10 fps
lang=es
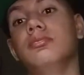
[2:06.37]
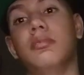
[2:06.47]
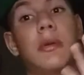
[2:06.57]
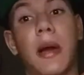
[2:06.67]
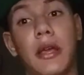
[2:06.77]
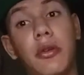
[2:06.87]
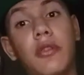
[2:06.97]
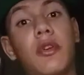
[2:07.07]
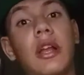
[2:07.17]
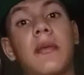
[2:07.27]
Me imagino
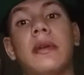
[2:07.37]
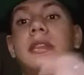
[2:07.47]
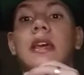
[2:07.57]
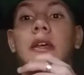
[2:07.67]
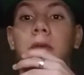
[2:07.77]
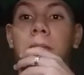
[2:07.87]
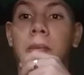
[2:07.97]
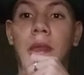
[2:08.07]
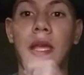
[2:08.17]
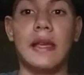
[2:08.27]
que fue que la metieron.
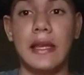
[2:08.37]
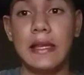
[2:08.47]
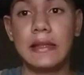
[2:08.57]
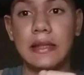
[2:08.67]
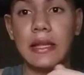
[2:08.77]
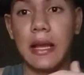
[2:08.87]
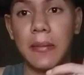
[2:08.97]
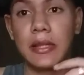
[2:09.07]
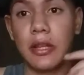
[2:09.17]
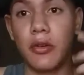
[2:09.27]
Y si la
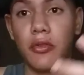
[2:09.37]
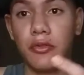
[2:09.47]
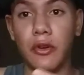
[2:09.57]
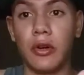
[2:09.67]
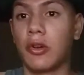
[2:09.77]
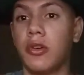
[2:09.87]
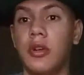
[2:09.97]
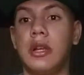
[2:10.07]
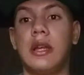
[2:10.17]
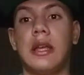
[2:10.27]
metieron un foro,
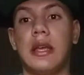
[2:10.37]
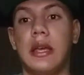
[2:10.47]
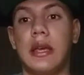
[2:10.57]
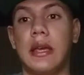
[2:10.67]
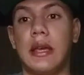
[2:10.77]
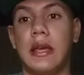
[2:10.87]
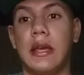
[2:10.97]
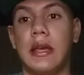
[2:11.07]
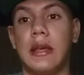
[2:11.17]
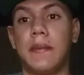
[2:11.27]

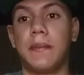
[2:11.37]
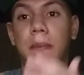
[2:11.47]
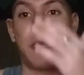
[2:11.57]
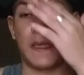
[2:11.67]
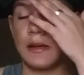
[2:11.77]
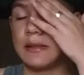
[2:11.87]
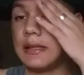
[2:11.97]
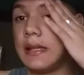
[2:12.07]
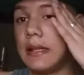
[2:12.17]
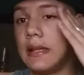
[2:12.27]
eh,
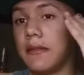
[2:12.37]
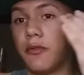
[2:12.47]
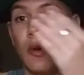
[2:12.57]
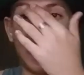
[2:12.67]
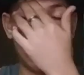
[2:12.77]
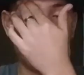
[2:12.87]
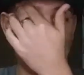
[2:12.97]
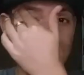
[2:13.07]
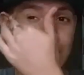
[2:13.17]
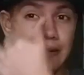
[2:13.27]
si fue
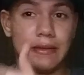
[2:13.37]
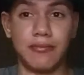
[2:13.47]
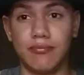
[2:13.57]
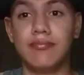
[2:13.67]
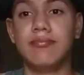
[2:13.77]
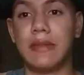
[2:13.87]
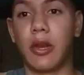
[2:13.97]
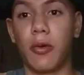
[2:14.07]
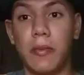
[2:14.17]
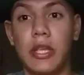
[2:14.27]
alguien de
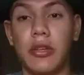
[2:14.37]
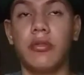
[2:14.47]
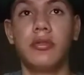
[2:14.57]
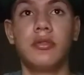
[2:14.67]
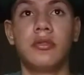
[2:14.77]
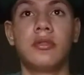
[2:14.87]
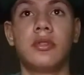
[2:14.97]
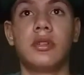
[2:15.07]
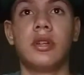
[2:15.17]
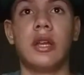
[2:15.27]
lo mío,
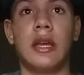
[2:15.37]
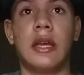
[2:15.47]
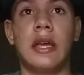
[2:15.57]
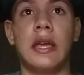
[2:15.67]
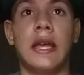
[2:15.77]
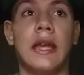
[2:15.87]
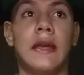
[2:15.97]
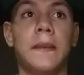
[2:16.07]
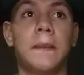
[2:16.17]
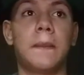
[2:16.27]
eh,